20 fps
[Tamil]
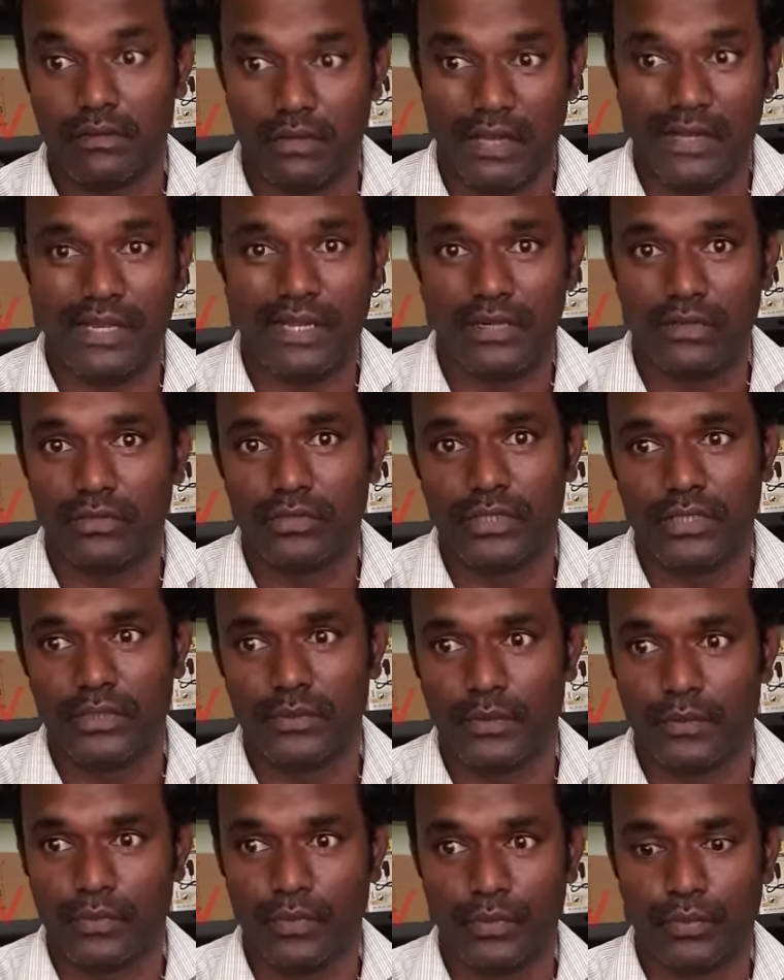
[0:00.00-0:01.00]
நிறையா யூசேஜ்
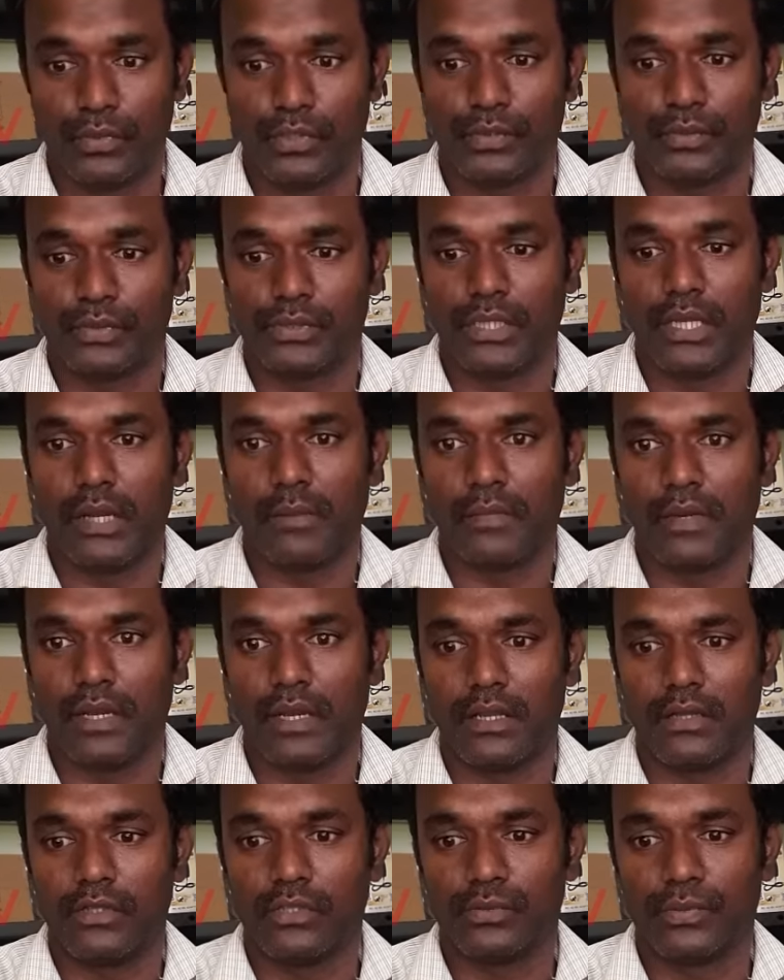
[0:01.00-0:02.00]
புதுசு புதுசாக நம்ம
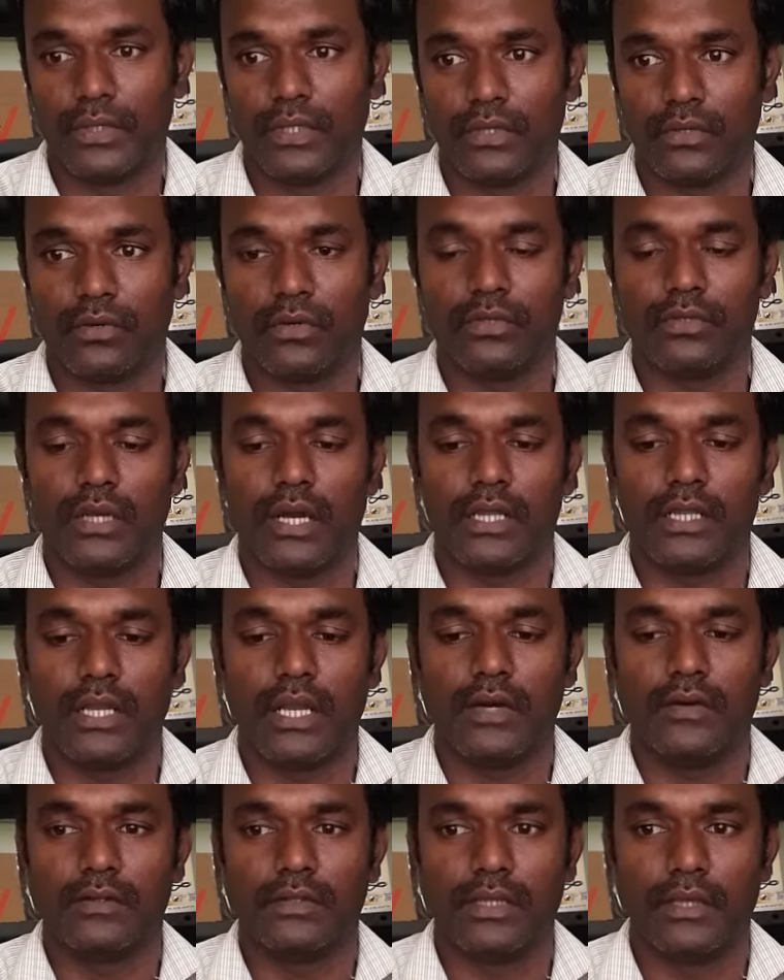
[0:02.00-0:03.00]
யூஸ் பண்ணியிருக்கோம் ஸோ
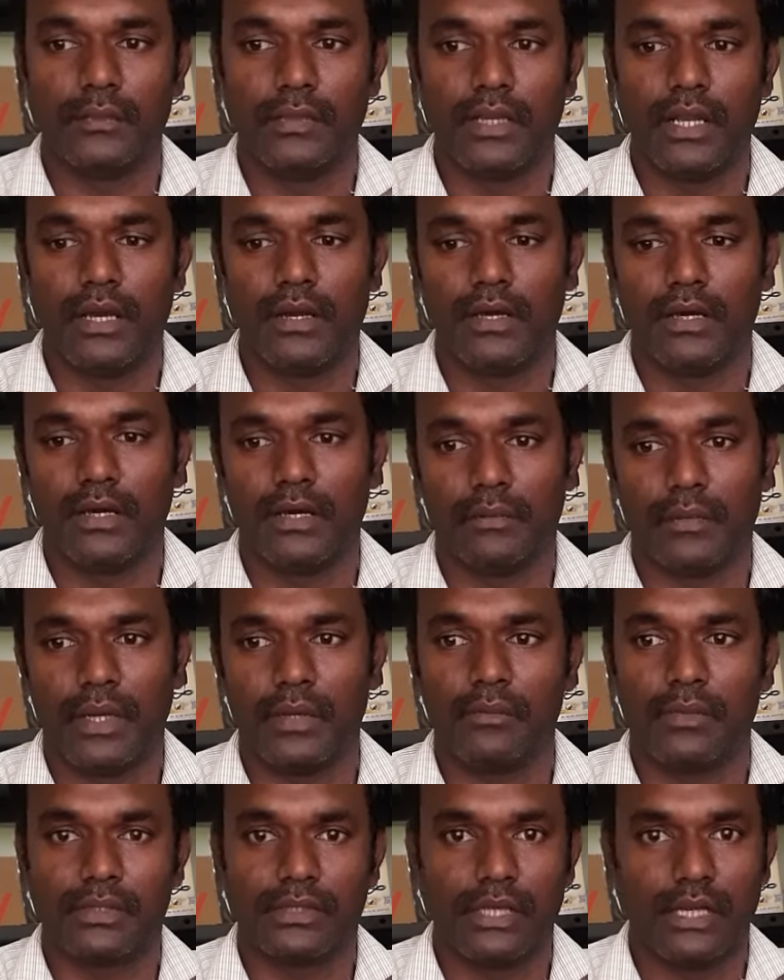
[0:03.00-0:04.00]
அதெல்லாம் வந்து எப்படிலாம்
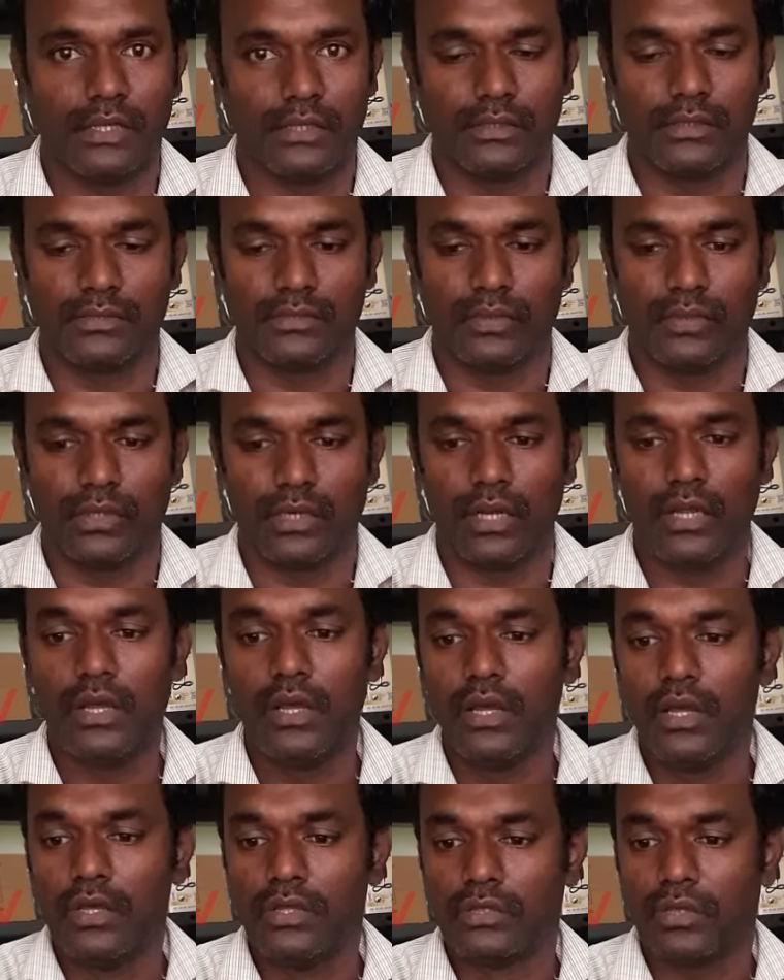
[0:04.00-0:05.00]
பயன்படுத்தலான்றதையும் சொல்கிறேன்
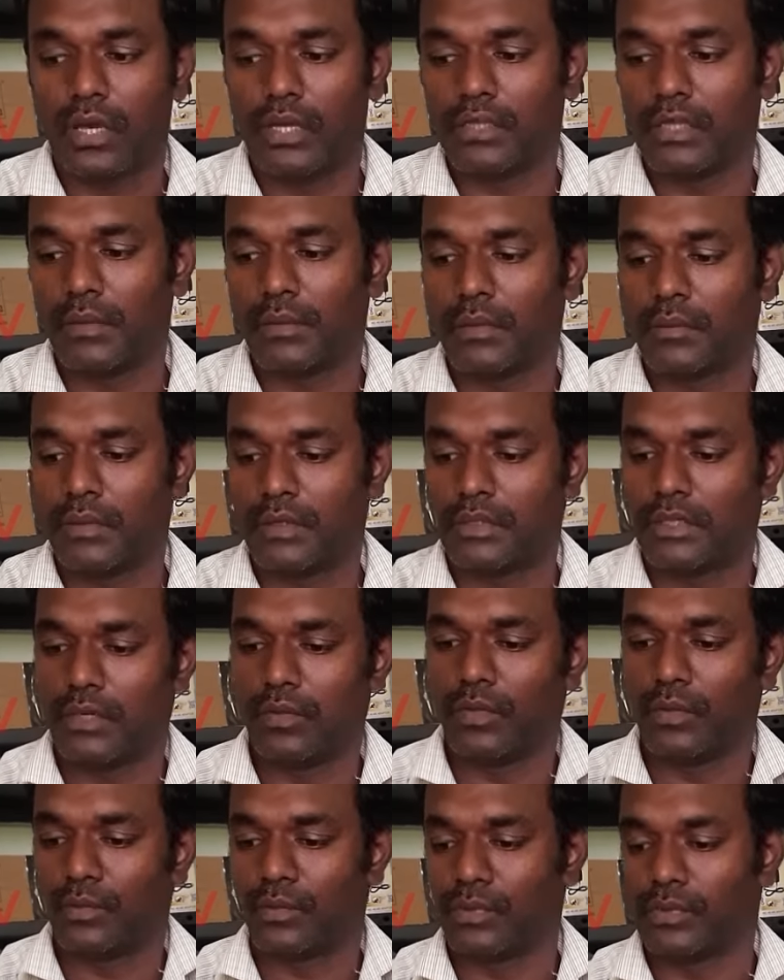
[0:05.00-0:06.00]
ஸோ அதுக்கப்புறம்
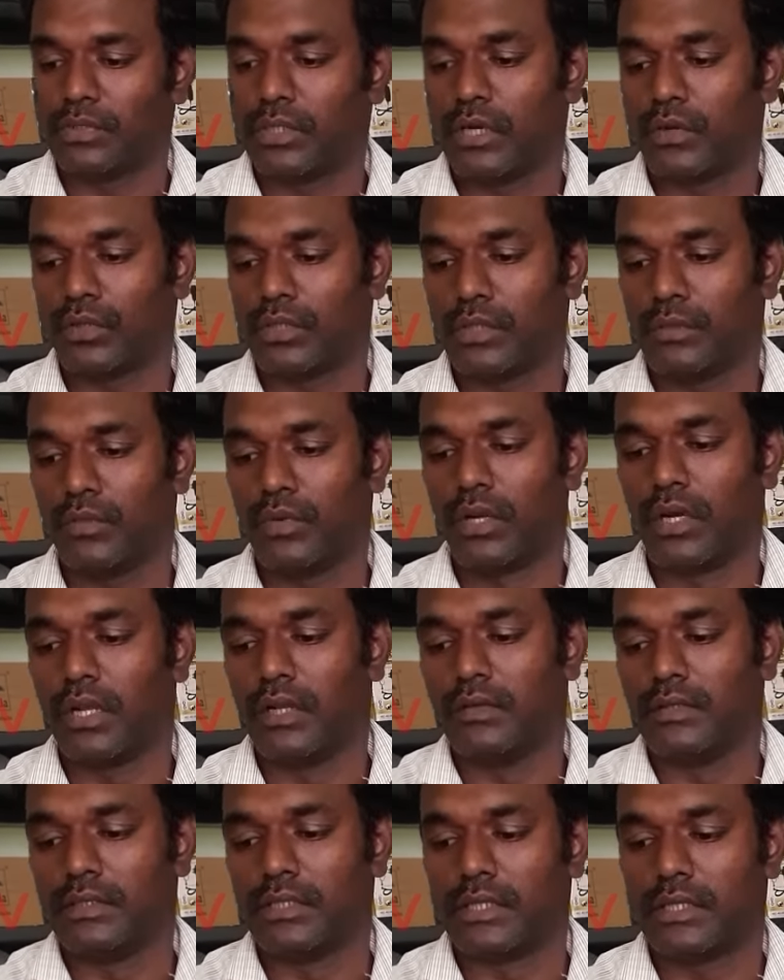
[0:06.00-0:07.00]
பார்த்தீங்கன்னா ஒரு புதுசாக கொஞ்சம்
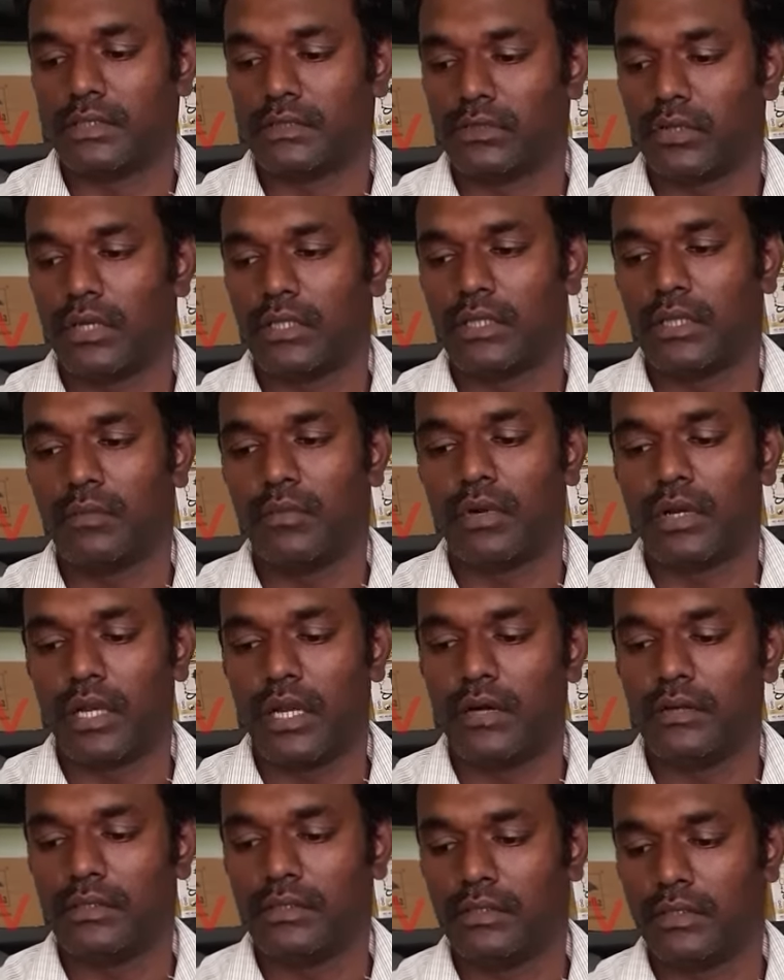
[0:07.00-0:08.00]
போர்டுகள் வந்திருக்கு ஸோ அந்த
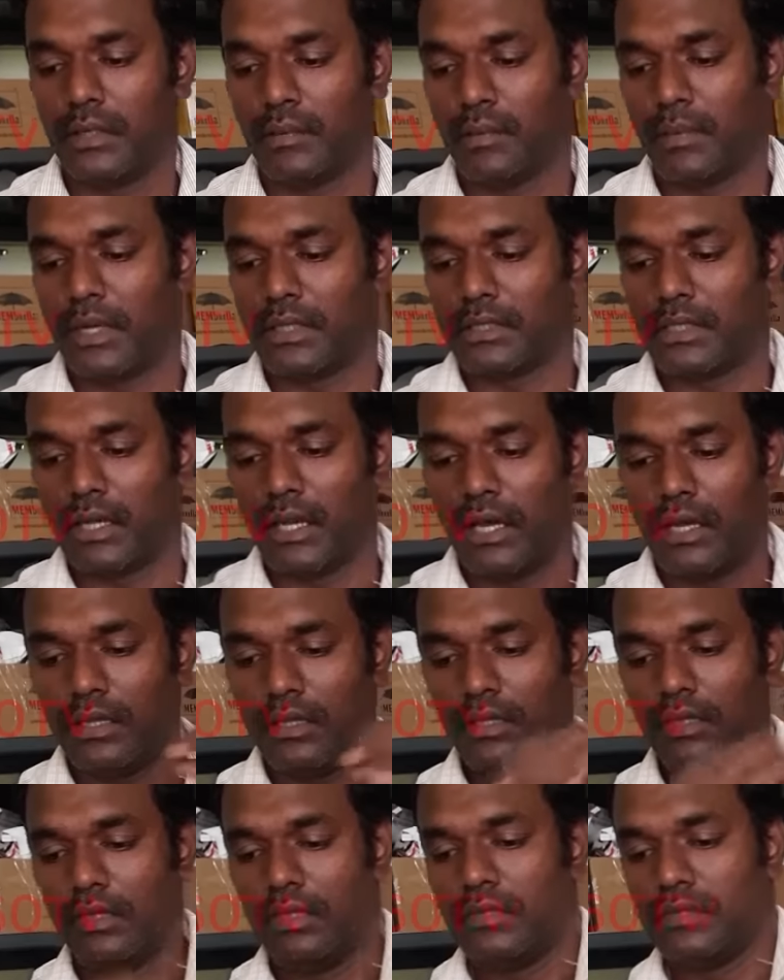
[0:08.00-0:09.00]
போர்டெலாம் வந்து நம்ம பார்த்துடலாம்
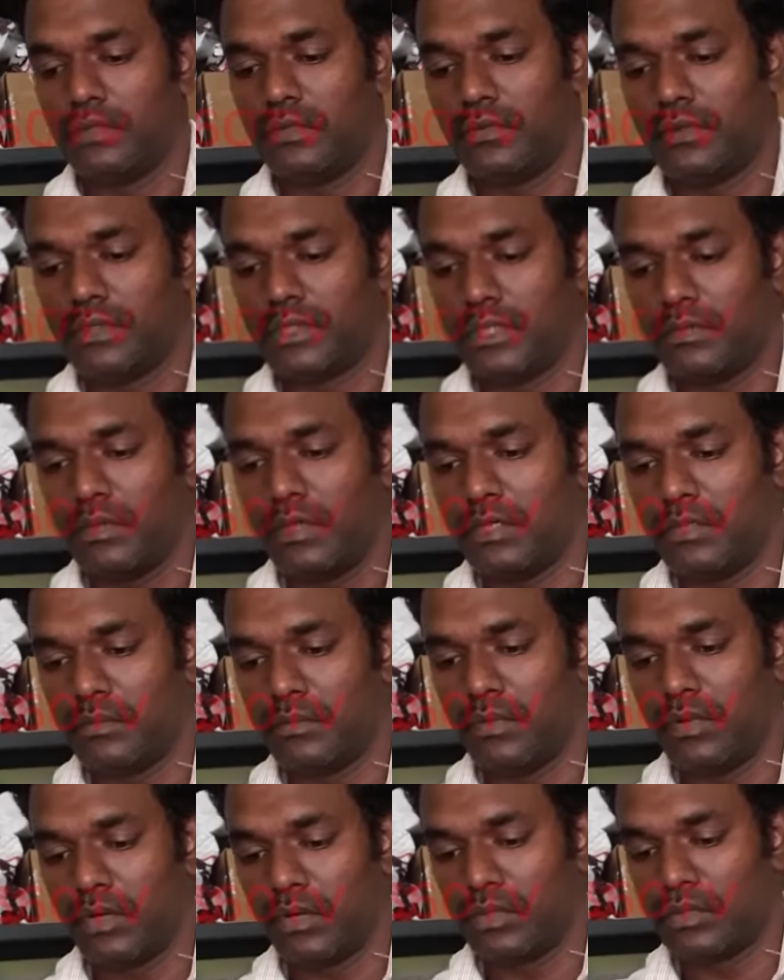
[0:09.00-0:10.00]
ஸோ ஃபஸ்ட் ஆஃப் ஆல் அந்த
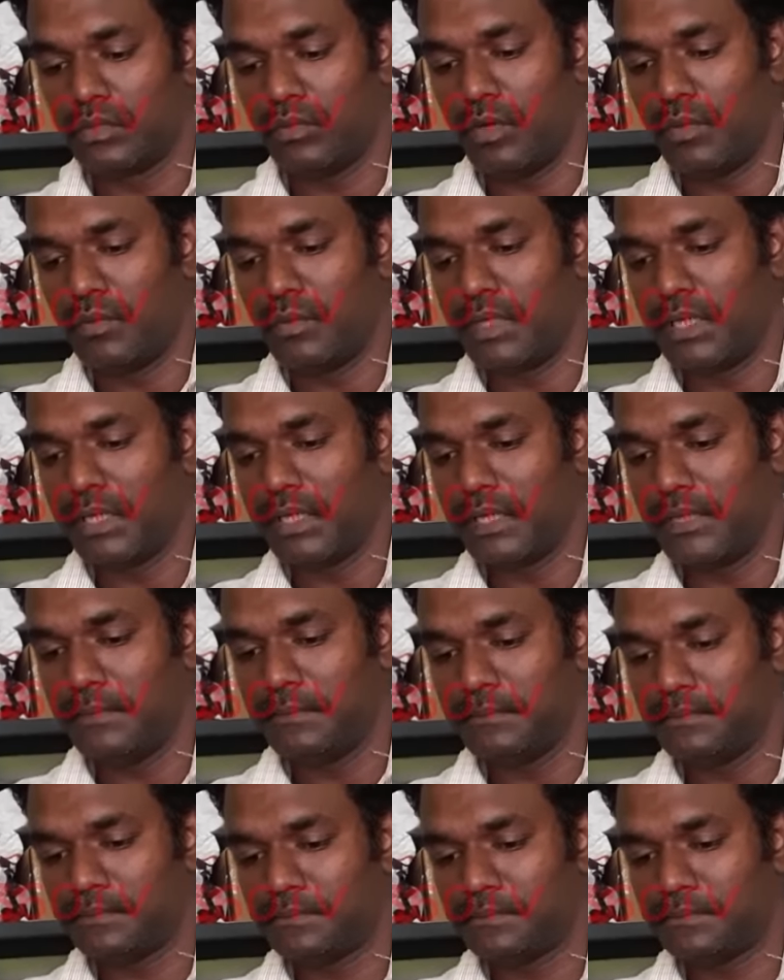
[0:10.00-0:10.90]
போர்டை கொஞ்சம் ஓப்பன் பண்ணிக்கிறேன்